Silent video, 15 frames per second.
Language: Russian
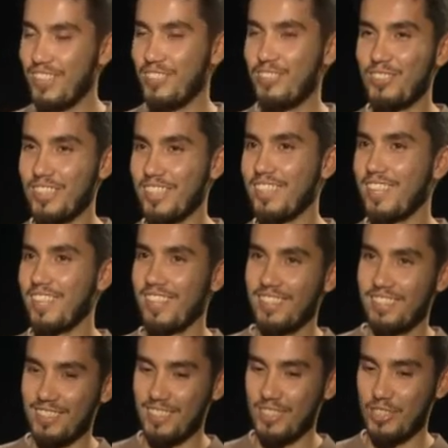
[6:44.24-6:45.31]
о горе,
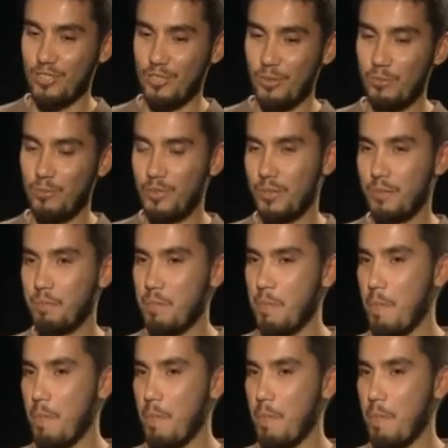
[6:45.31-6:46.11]
я скажу о любви.